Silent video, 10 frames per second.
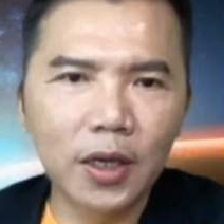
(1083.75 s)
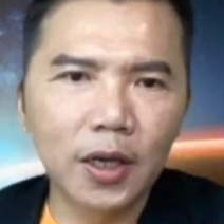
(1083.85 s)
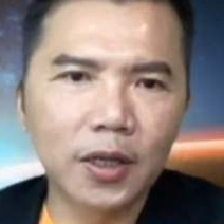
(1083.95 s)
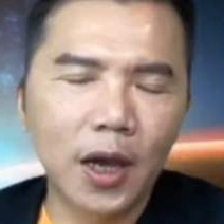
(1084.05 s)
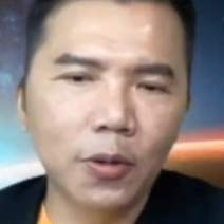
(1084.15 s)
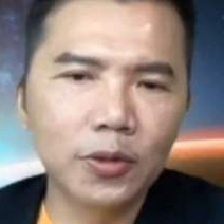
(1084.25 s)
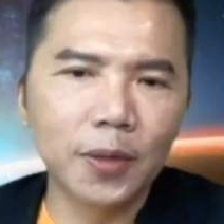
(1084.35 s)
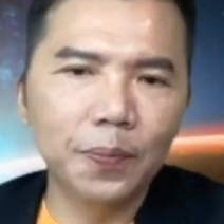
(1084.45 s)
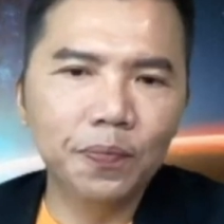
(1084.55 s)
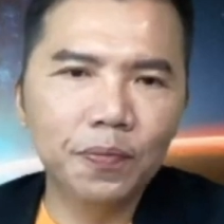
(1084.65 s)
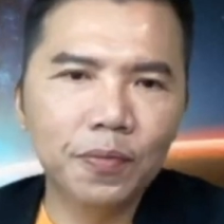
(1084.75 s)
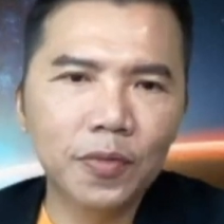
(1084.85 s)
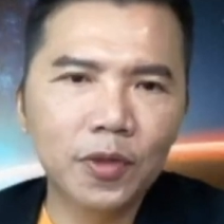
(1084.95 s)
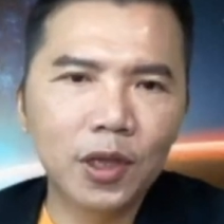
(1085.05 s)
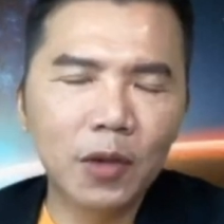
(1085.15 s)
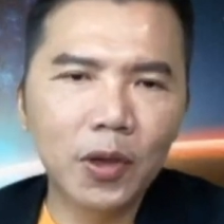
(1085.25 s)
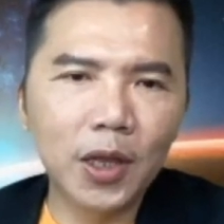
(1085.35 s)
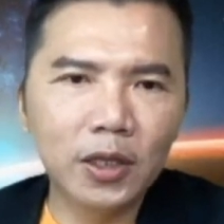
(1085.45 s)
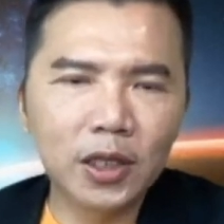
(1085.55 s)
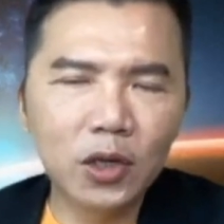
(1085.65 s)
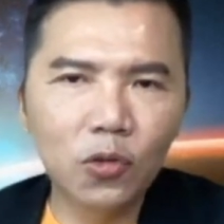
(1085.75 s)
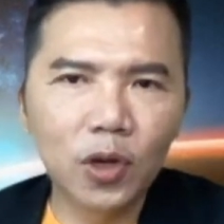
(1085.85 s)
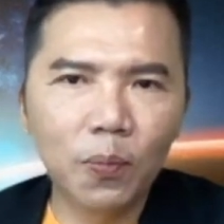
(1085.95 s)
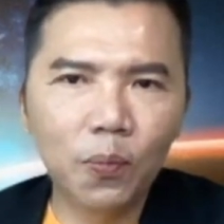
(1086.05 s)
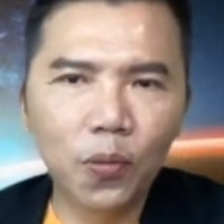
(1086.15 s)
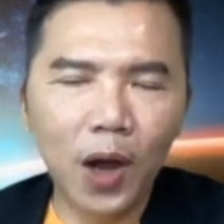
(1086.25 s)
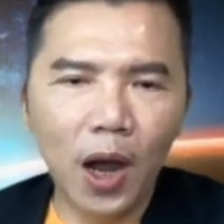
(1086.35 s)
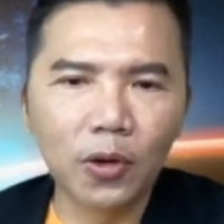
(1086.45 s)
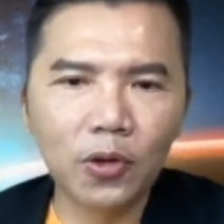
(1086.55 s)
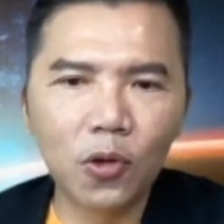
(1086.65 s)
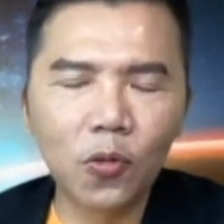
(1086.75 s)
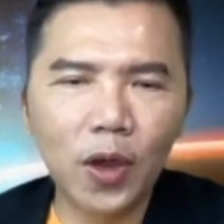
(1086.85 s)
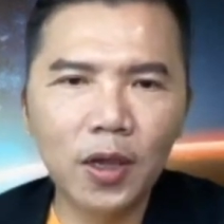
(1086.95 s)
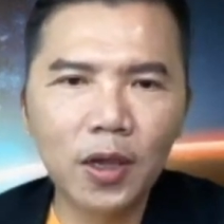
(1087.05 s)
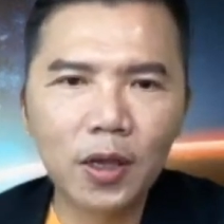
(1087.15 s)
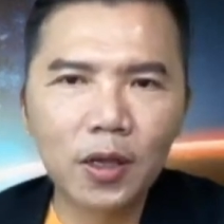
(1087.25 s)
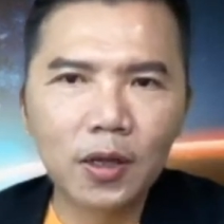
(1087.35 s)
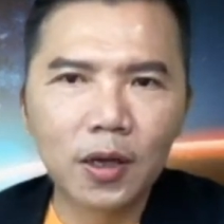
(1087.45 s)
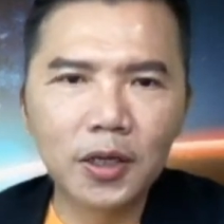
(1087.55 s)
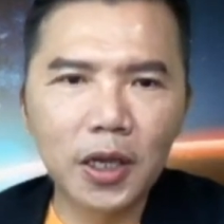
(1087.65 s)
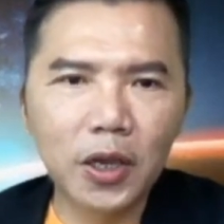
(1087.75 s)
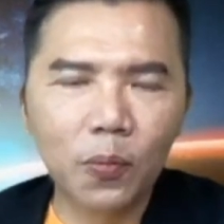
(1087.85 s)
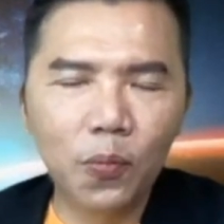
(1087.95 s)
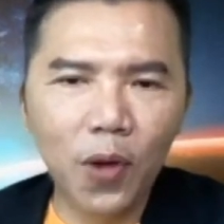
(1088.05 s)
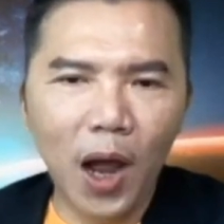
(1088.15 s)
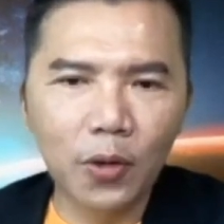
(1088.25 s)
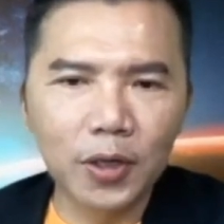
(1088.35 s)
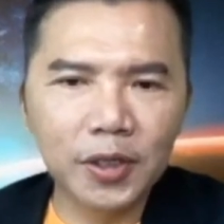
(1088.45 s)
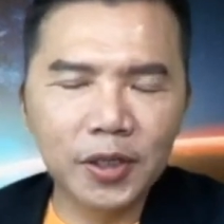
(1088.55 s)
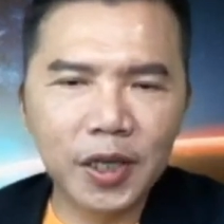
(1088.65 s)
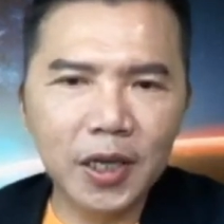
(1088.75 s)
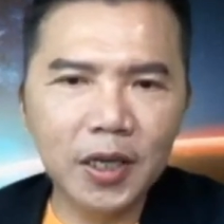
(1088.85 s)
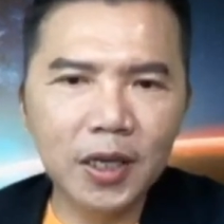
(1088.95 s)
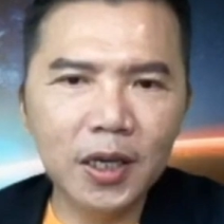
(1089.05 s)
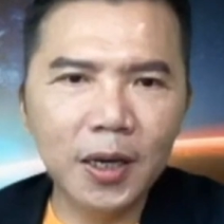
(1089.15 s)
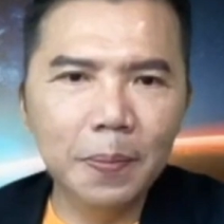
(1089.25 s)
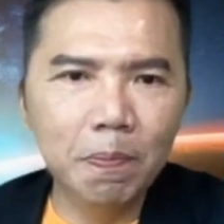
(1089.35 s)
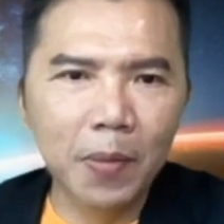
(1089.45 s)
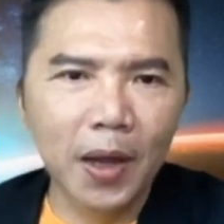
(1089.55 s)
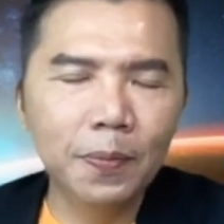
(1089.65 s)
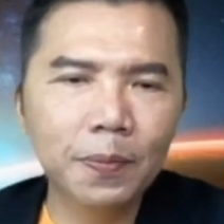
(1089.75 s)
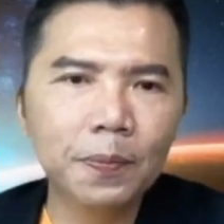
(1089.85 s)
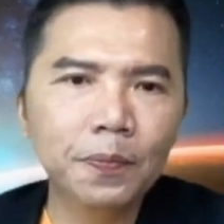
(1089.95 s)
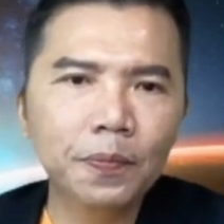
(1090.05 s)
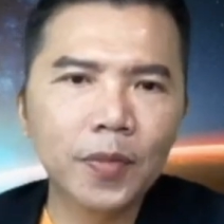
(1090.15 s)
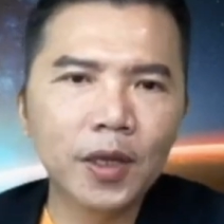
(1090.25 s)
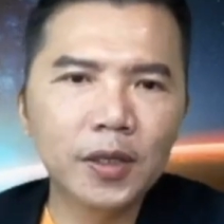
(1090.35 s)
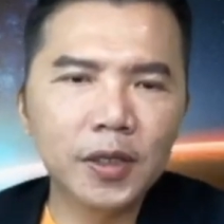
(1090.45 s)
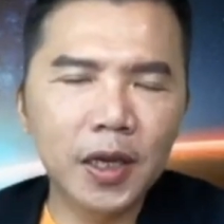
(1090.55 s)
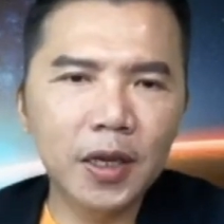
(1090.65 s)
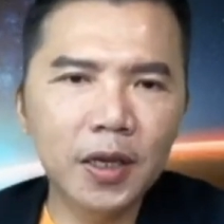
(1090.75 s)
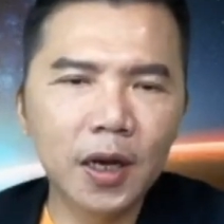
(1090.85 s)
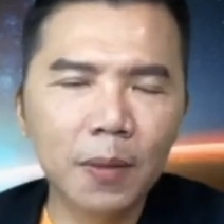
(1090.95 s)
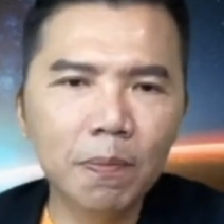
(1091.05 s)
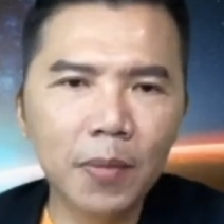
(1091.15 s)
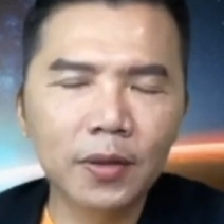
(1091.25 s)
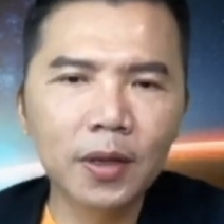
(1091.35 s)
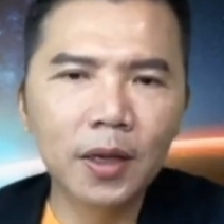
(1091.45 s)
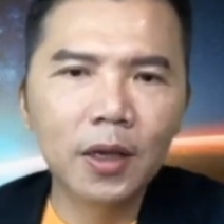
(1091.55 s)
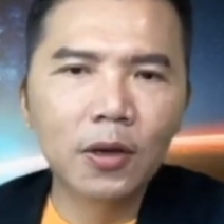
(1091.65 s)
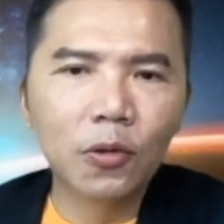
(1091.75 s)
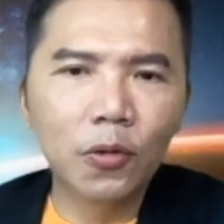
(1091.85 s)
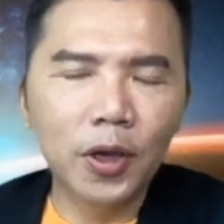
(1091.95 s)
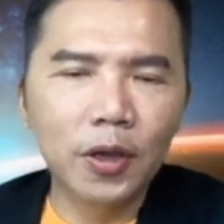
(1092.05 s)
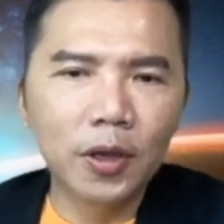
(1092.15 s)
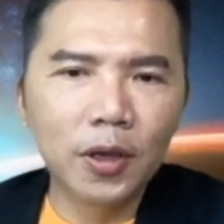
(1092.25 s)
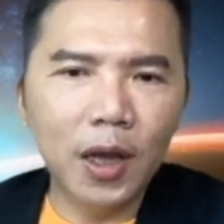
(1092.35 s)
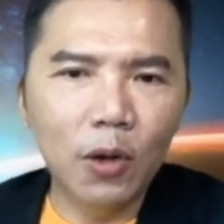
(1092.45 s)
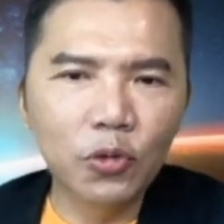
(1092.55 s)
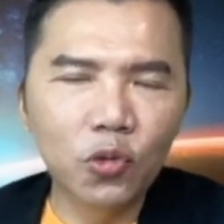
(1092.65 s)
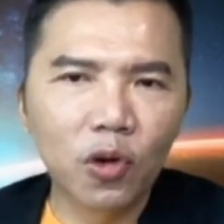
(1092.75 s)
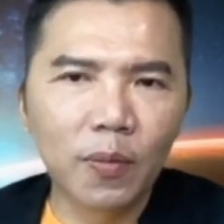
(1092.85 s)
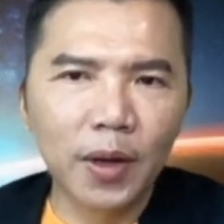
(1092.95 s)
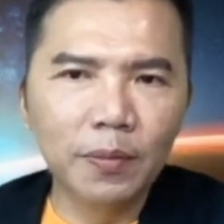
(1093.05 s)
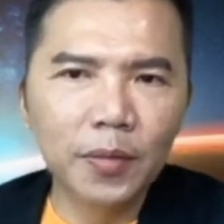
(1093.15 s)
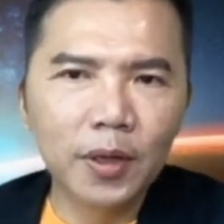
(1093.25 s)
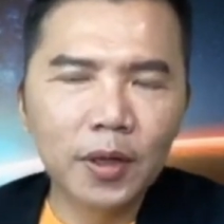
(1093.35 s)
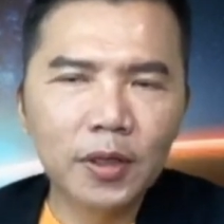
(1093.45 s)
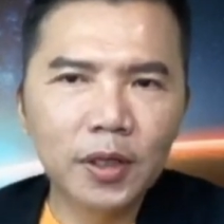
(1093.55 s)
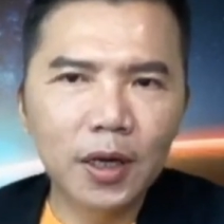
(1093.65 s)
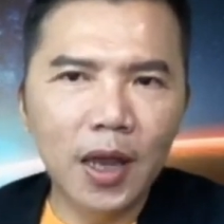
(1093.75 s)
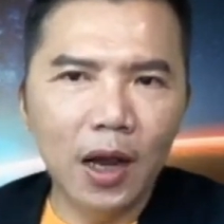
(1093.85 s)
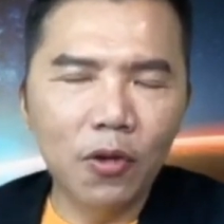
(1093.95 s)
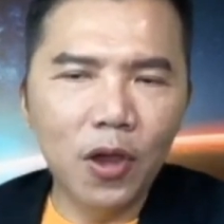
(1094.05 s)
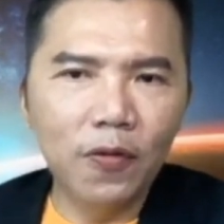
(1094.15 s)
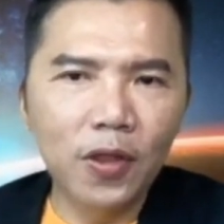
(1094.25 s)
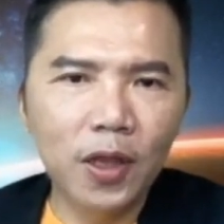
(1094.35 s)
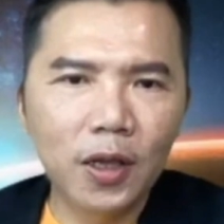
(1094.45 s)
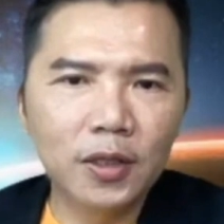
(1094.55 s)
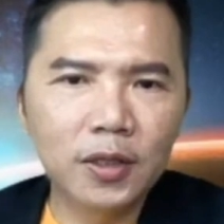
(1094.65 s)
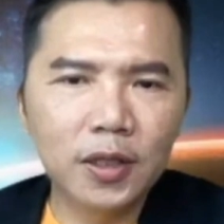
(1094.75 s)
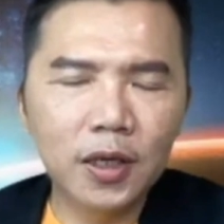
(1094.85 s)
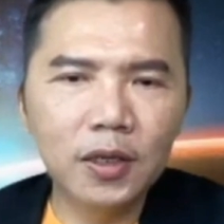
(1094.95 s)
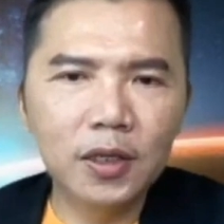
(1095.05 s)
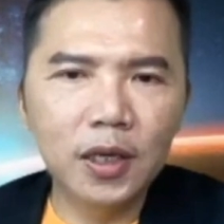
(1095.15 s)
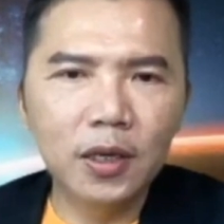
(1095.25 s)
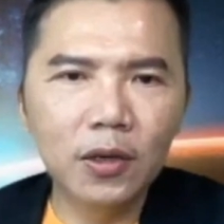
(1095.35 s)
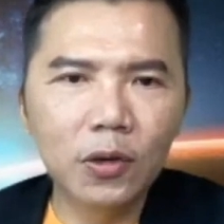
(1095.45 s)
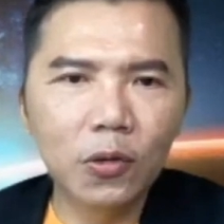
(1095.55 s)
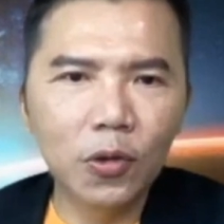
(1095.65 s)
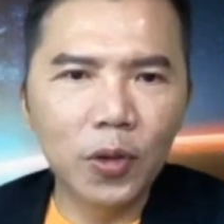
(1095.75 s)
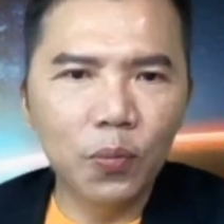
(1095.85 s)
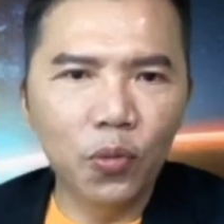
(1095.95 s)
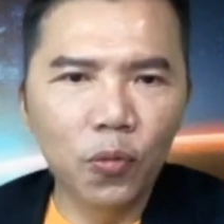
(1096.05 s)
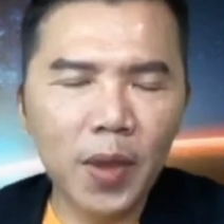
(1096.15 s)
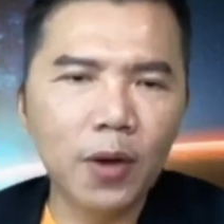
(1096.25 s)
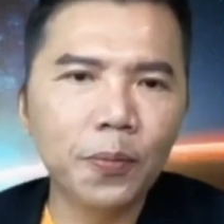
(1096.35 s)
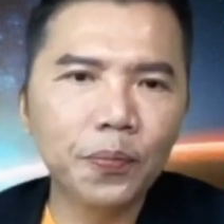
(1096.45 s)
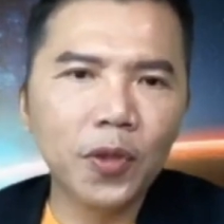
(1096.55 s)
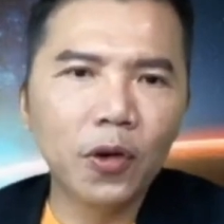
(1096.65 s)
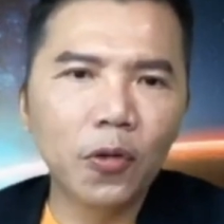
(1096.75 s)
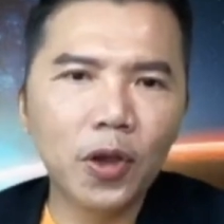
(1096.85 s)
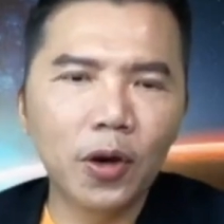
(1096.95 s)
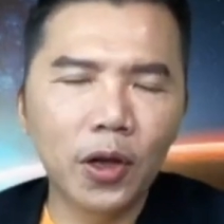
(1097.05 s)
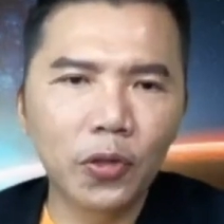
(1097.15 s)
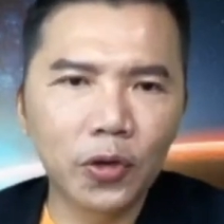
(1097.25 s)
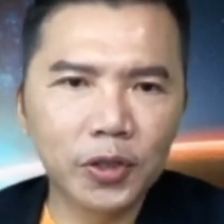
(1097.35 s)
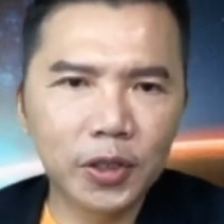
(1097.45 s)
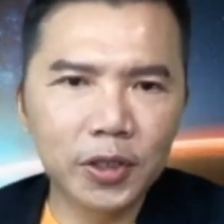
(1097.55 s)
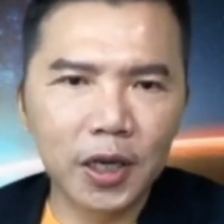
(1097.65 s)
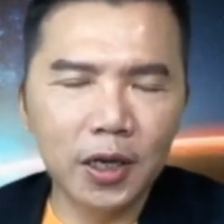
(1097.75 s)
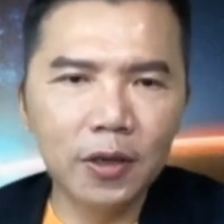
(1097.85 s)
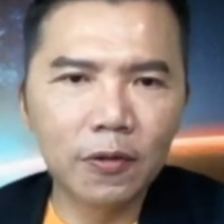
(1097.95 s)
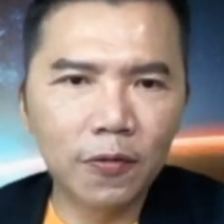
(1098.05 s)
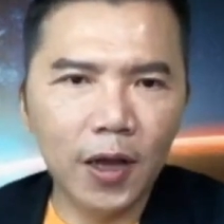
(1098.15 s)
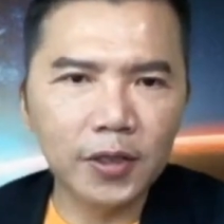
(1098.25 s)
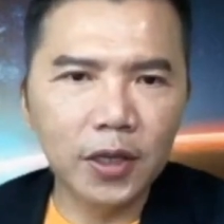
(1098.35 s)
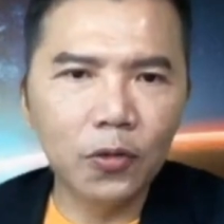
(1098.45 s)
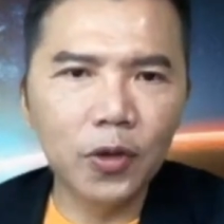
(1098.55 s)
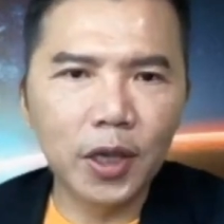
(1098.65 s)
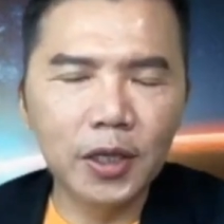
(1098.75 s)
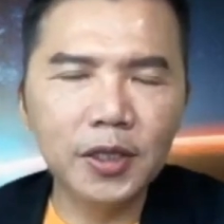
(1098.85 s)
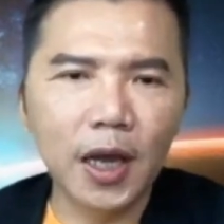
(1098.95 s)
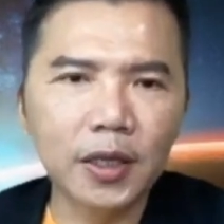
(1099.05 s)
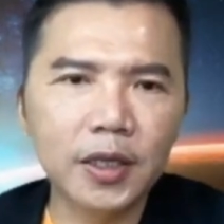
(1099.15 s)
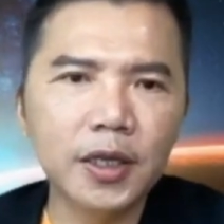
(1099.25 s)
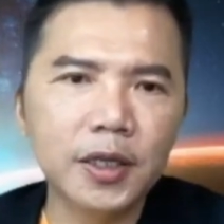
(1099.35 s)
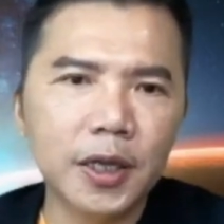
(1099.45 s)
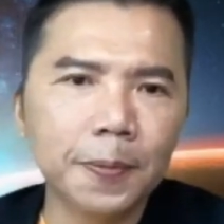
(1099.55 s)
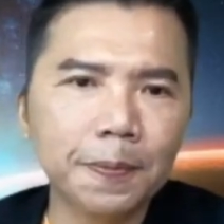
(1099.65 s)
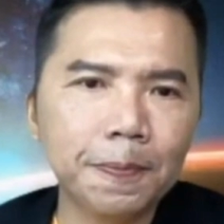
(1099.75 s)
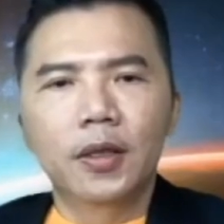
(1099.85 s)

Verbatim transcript: 一个调整，因为它进入了不好的宫位，而且有不好的心跟门，心和门会告诉我们，这两个月份呢经济会不妙，会有很多事情发生，会影响经济。